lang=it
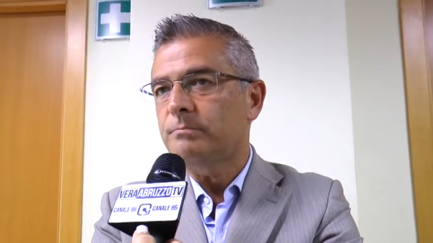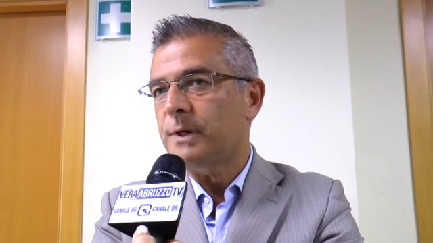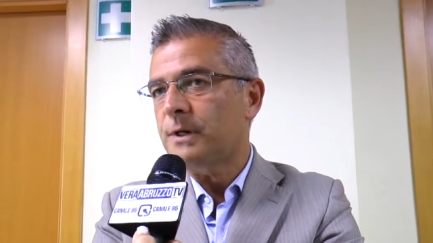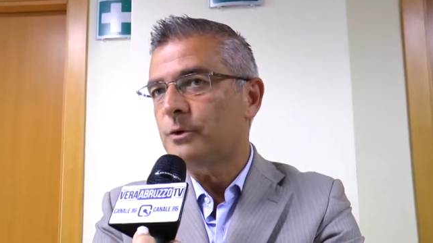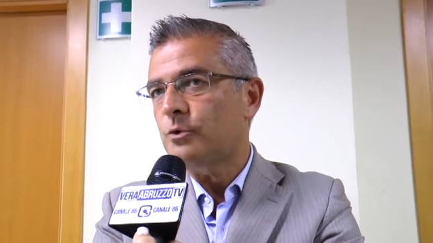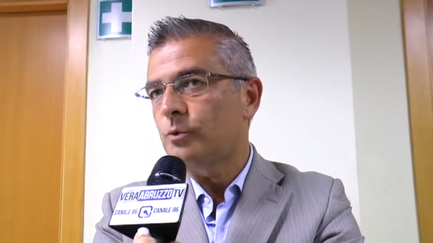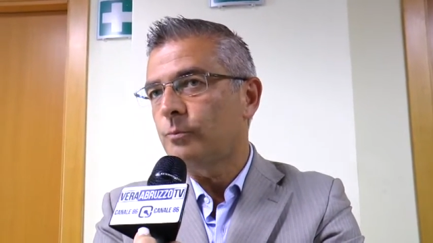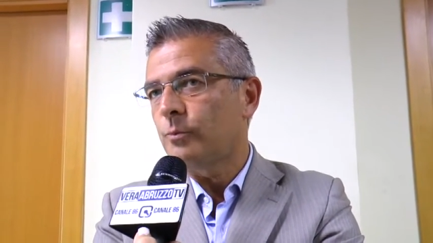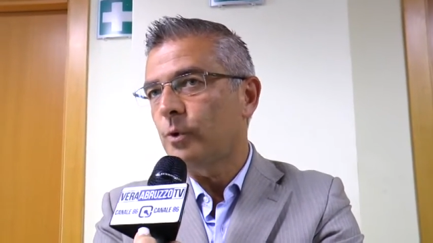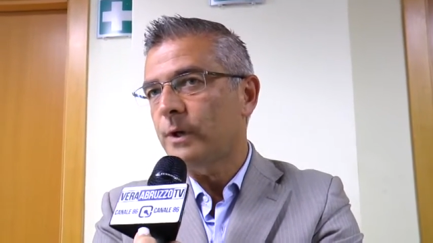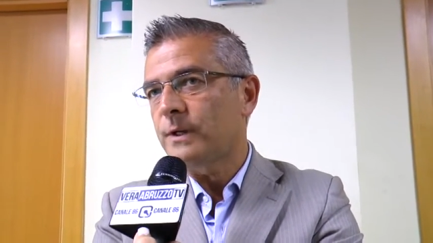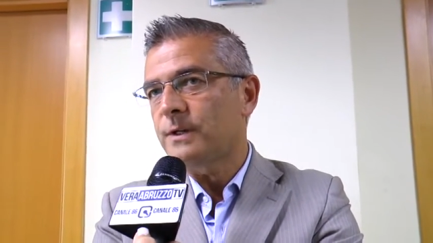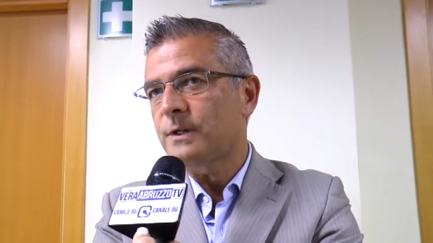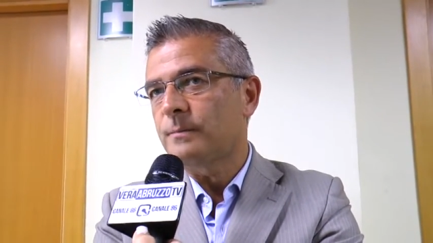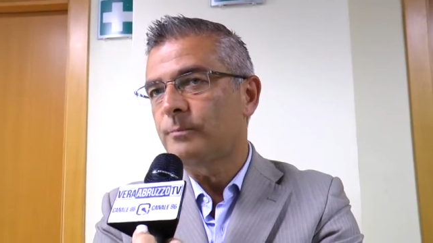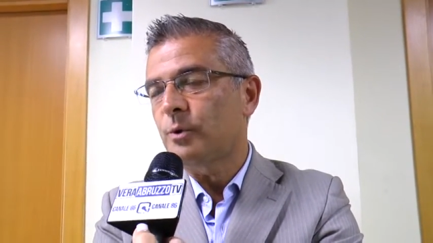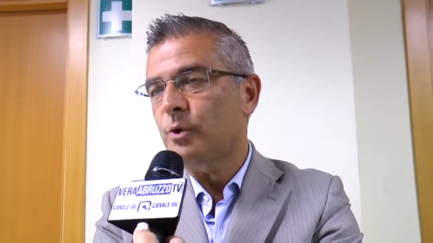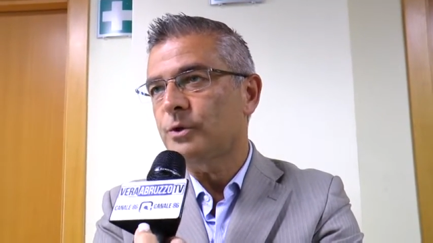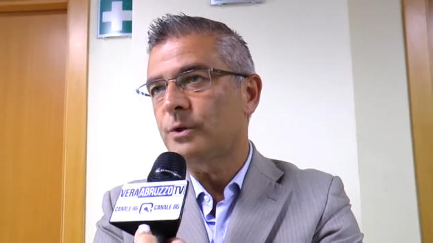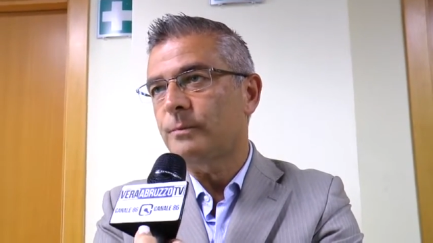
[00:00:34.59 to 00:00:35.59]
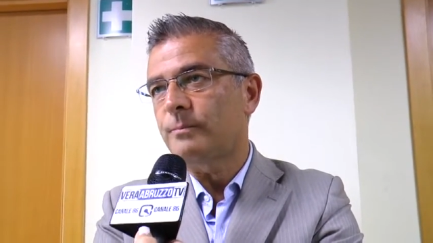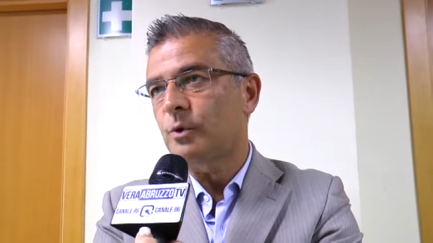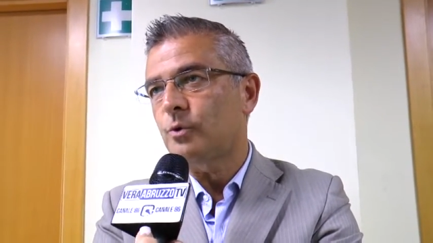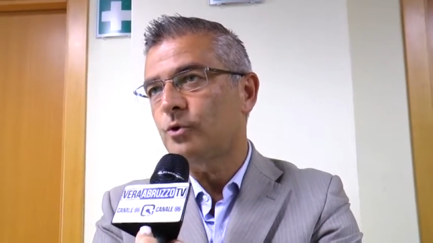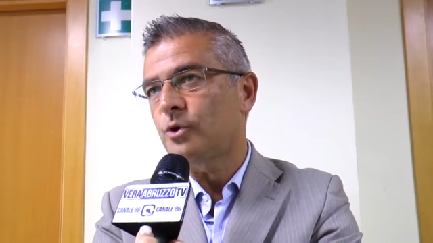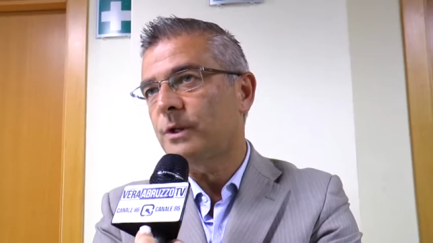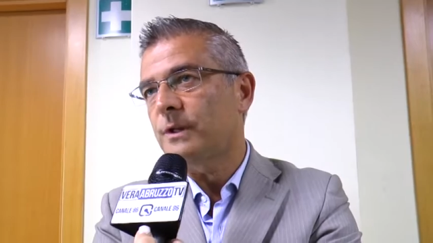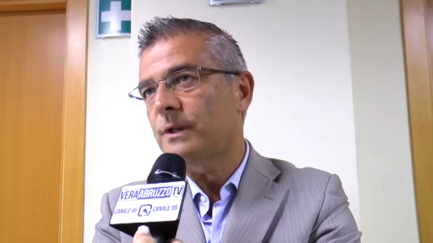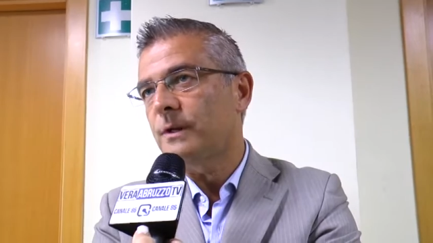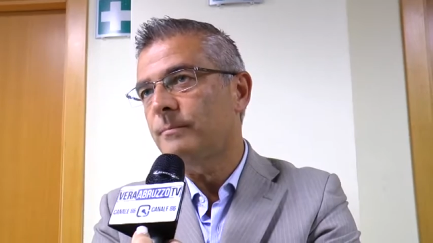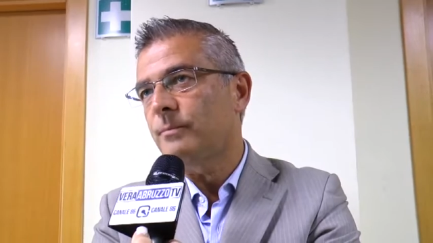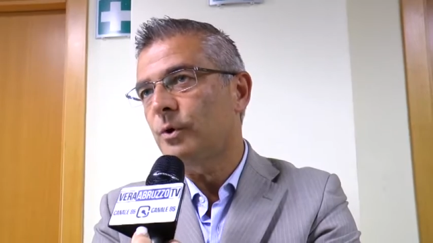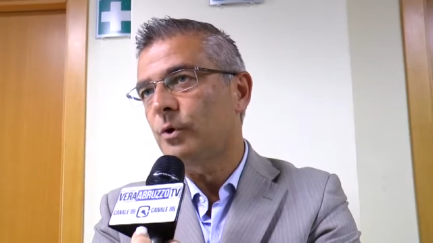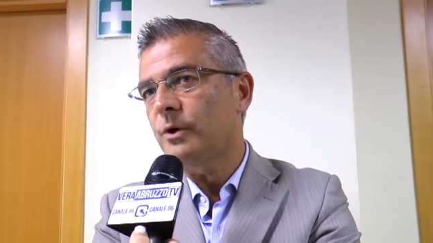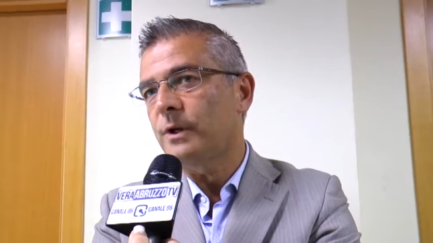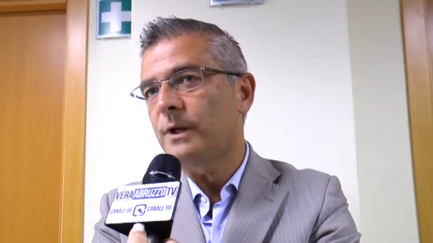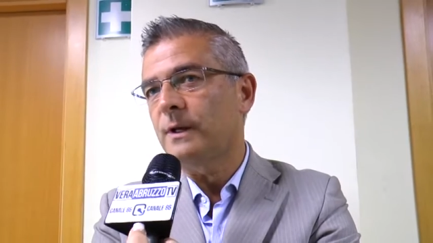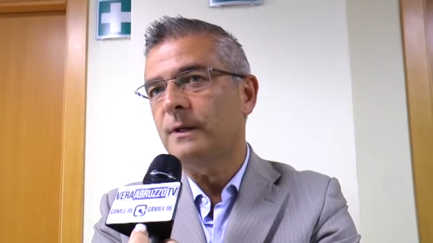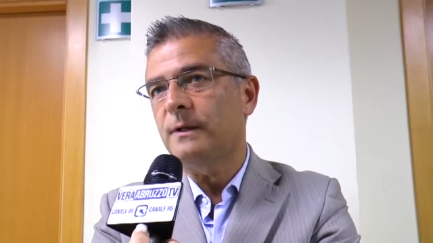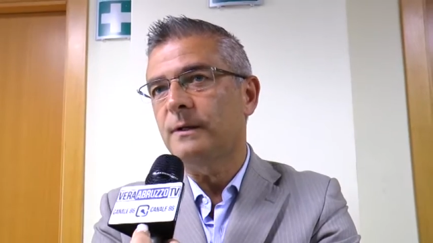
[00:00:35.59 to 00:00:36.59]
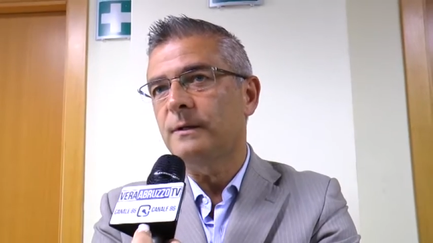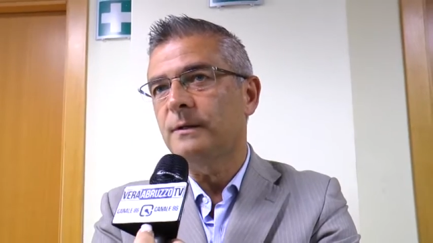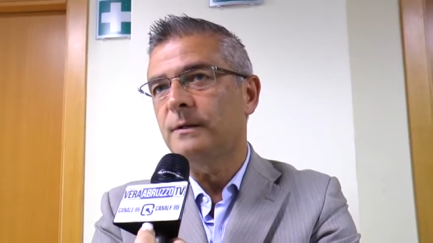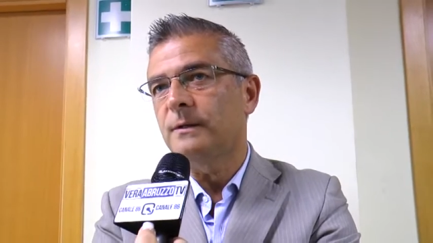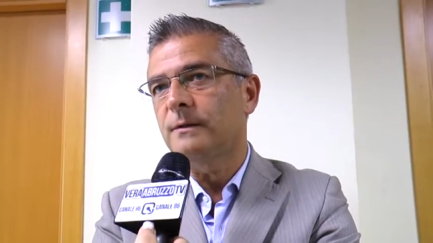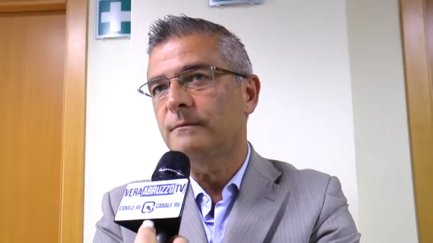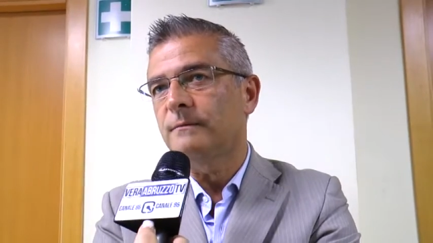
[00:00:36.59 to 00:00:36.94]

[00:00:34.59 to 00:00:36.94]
presumo che si possa procedere poi eh,